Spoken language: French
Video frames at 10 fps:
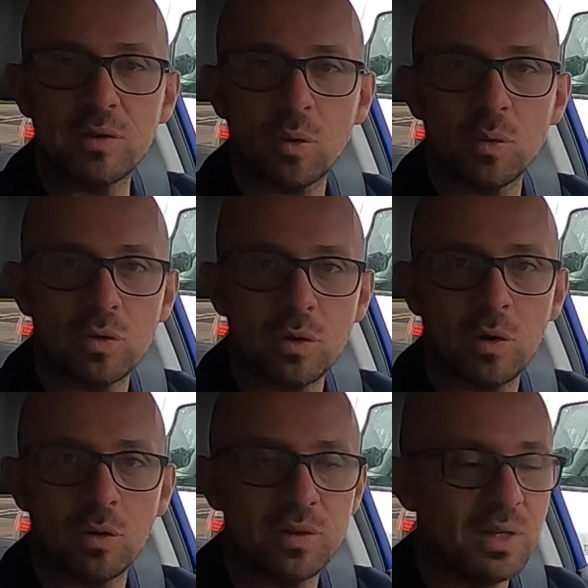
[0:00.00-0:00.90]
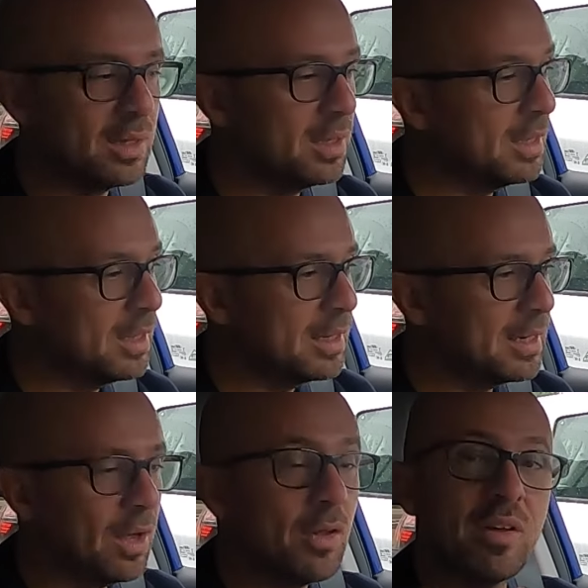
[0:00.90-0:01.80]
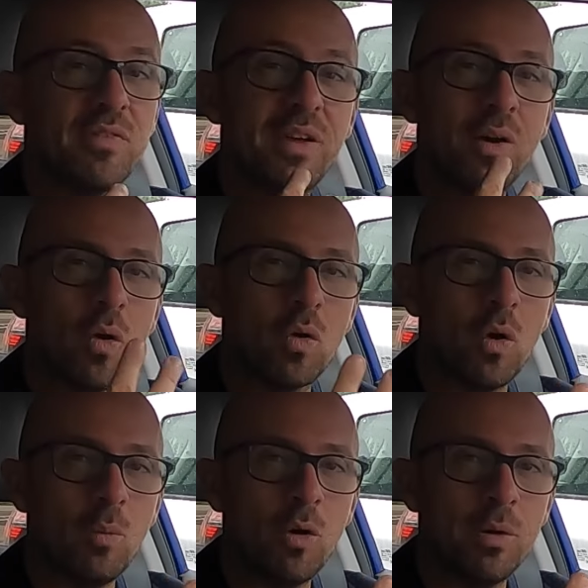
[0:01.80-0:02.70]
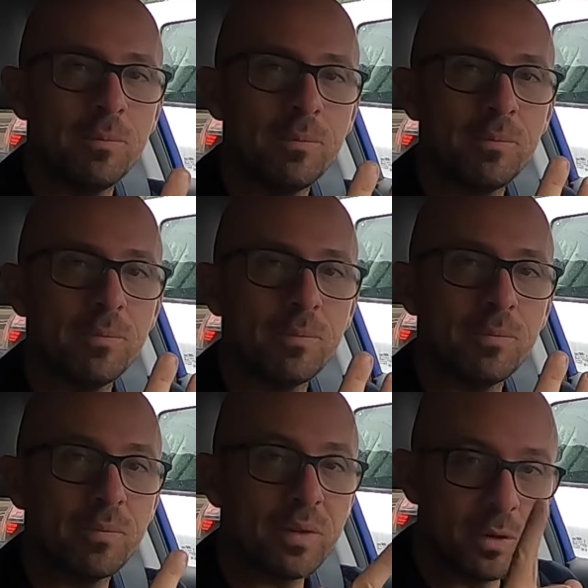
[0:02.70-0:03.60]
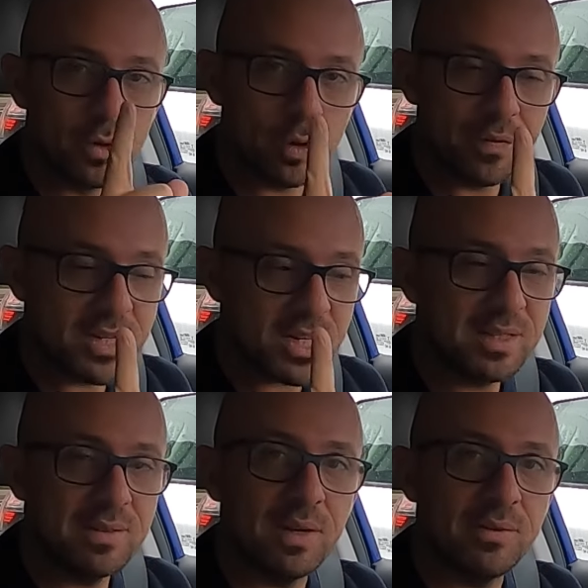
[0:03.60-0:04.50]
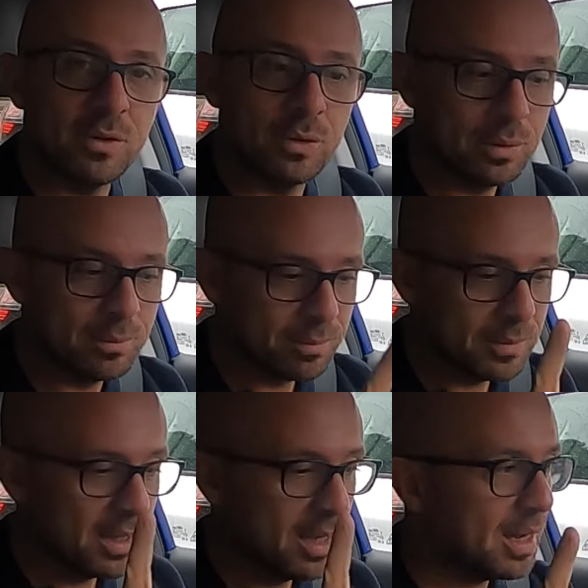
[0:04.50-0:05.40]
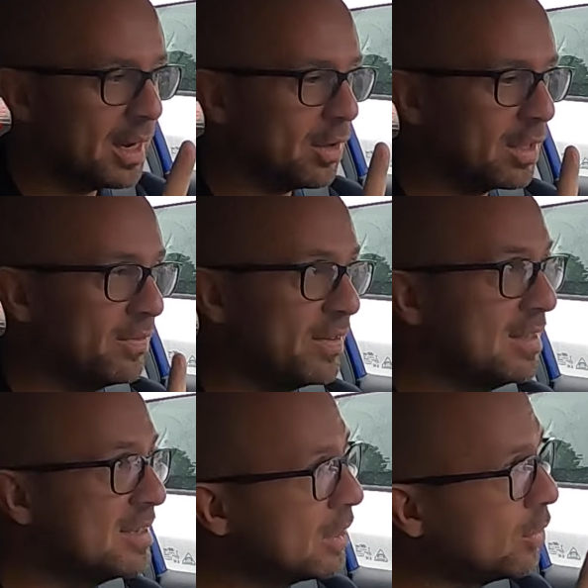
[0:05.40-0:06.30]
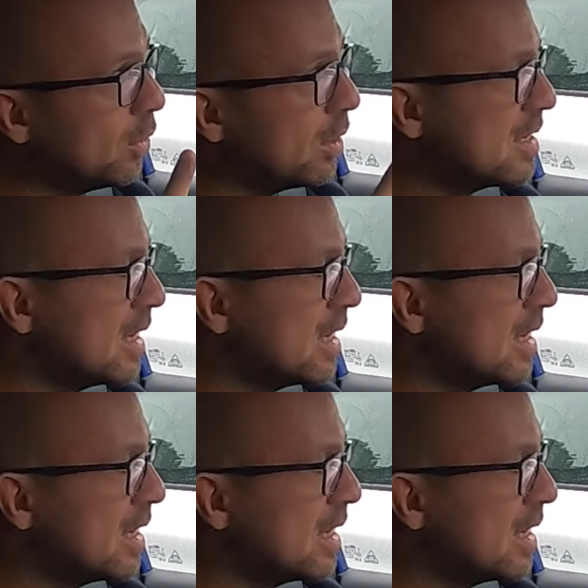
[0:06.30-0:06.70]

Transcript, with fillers: au 100 en ville. Et là, on a fait encore moins. Chauffage activé à 22, alors qu'il fait 17 dehors et c'est